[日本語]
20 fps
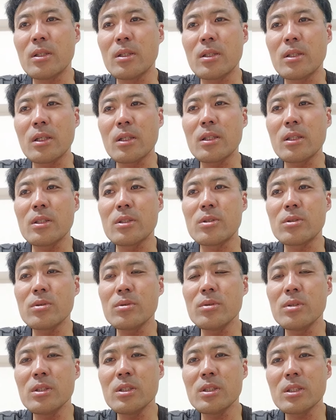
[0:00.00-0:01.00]
だって
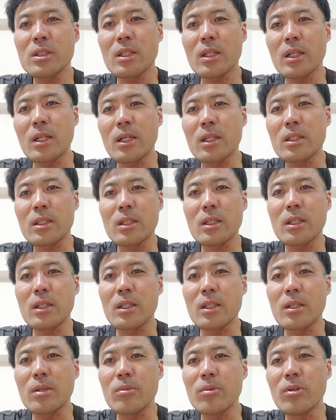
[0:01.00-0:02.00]
12時間働い
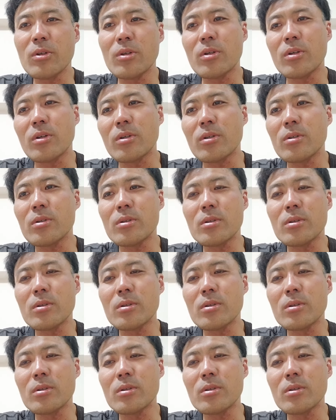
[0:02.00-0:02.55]
ても